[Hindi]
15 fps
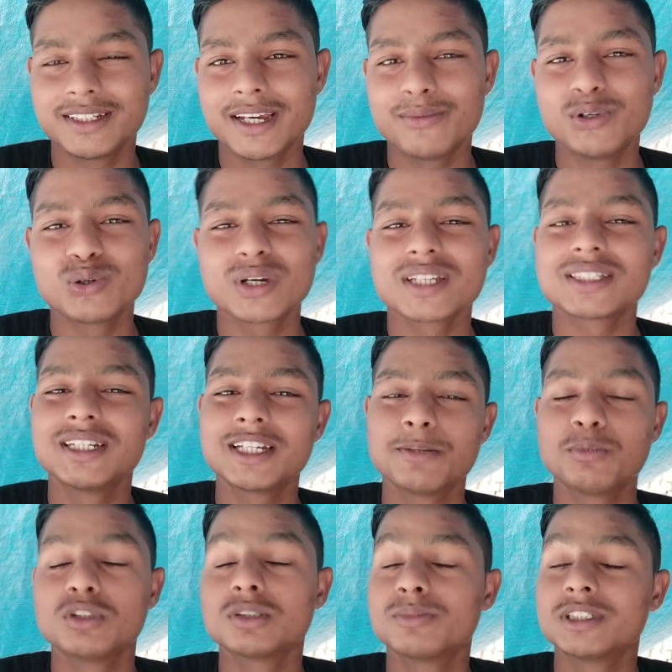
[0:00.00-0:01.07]
यह वीडियो कैसी लगी
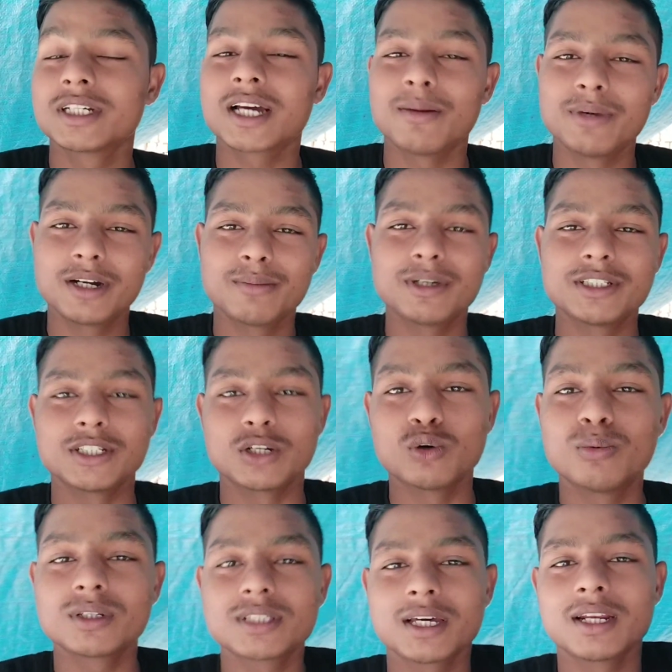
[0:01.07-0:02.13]
प्लीज़ मुझे कमेंट में
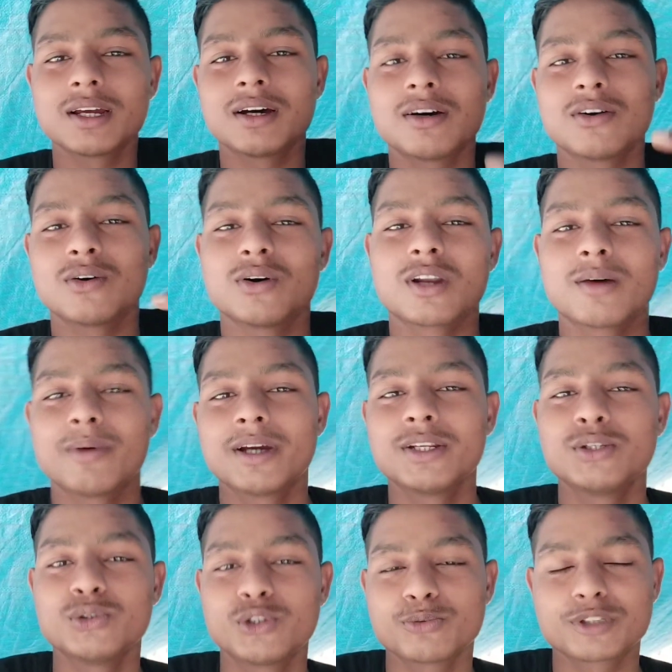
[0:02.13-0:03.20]
जरूर बताना और हमारे
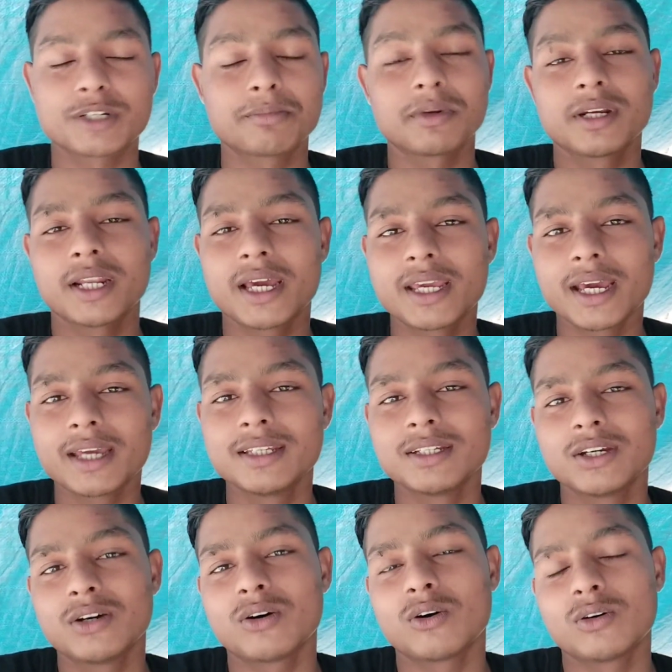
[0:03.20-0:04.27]
यूट्यूब चैनल पर नए आए
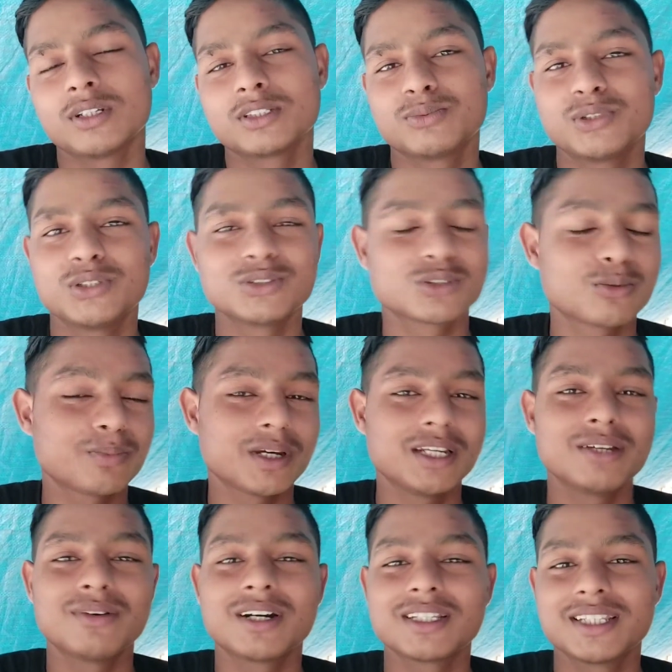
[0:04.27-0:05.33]
हैं और इस वीडियो को
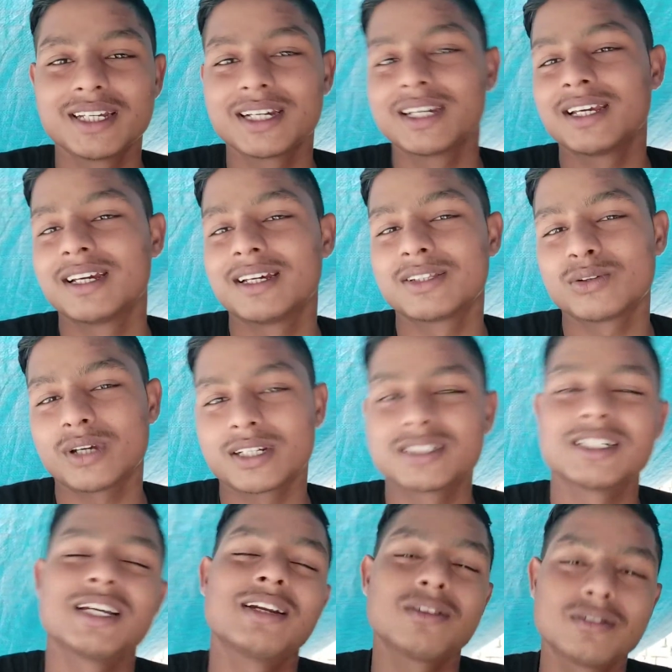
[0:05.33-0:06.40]
पहली बार देख रहे हैं तो यार
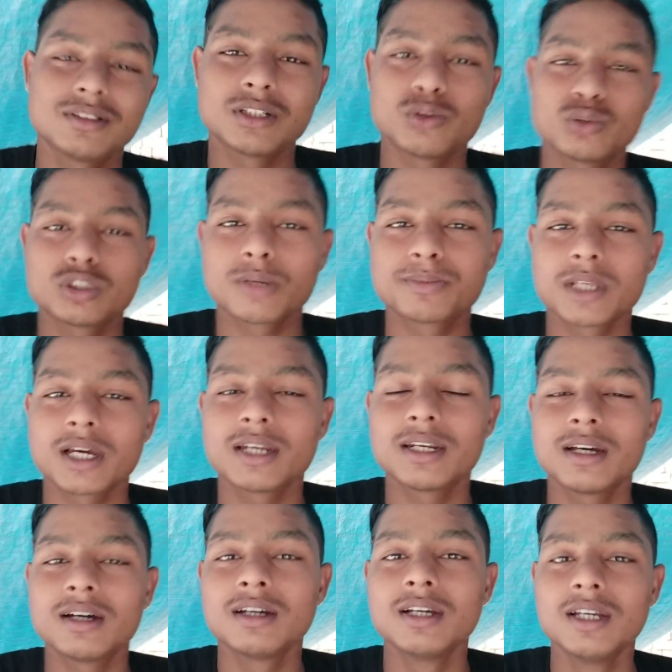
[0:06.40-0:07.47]
चैनल को जरूर सब्सक्राइब
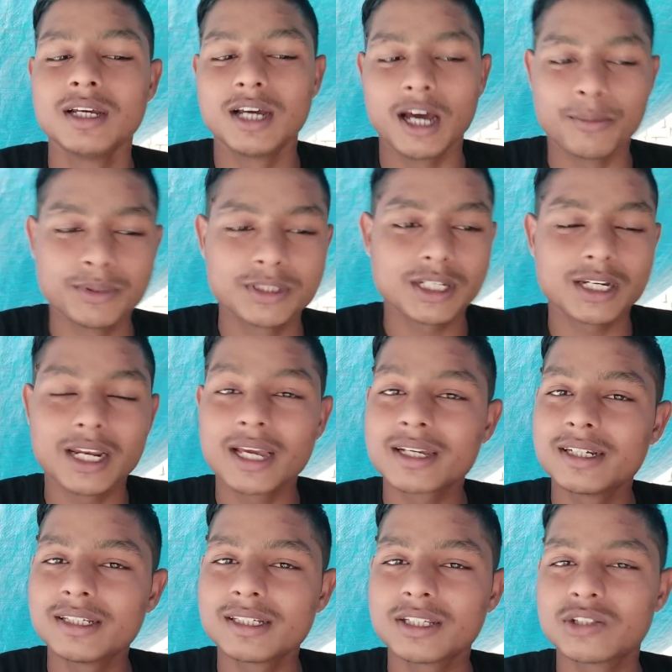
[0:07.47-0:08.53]
करना अभी तक लाइक
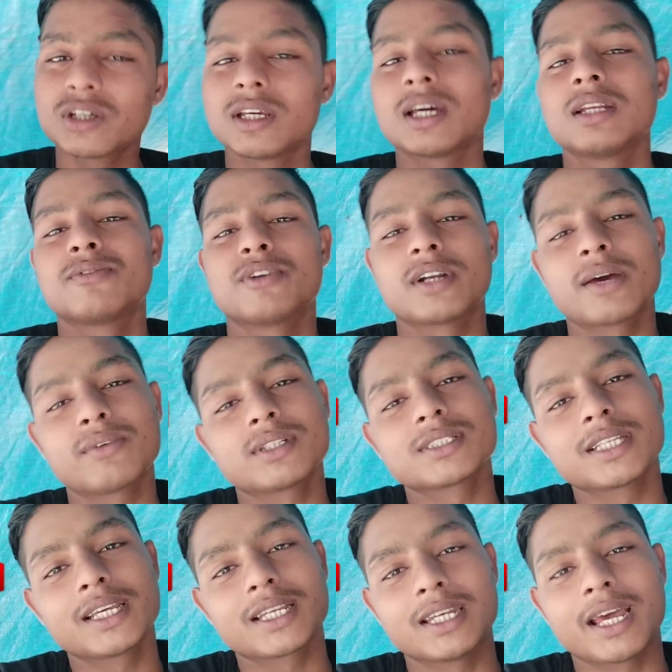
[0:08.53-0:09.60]
नहीं किया था यार फटाफट
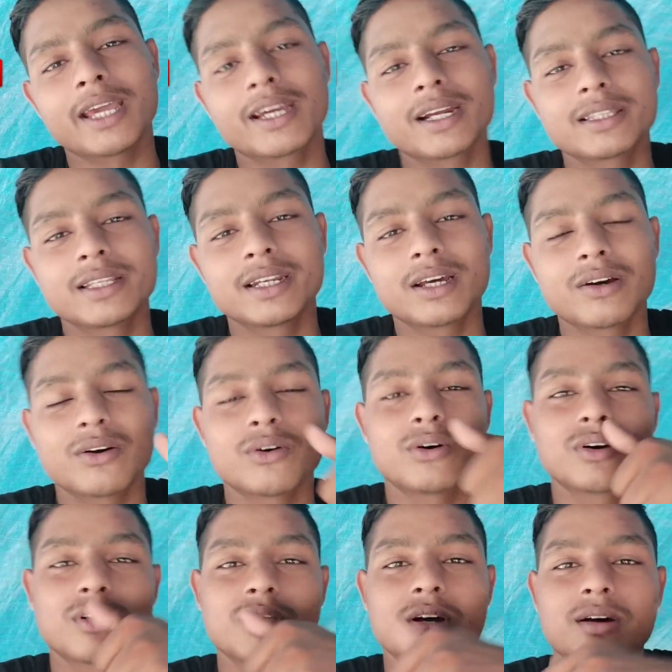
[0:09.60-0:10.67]
से एक लाइक कर देना
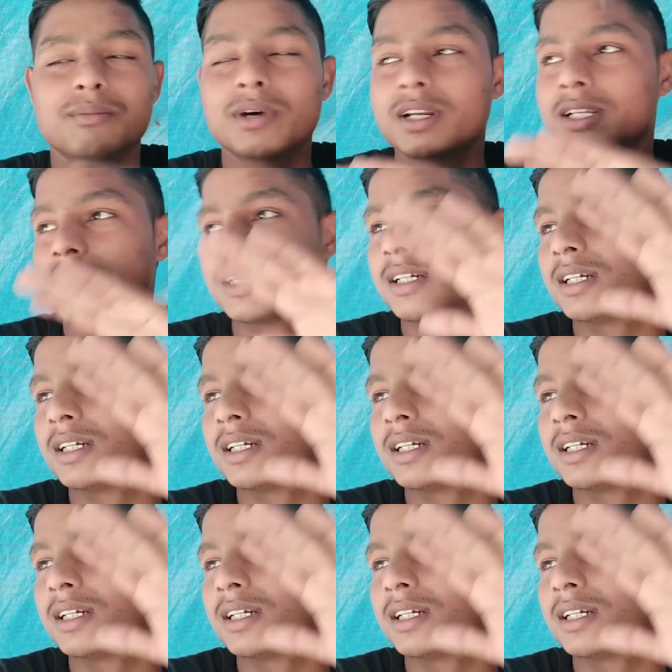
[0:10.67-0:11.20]
और हमारे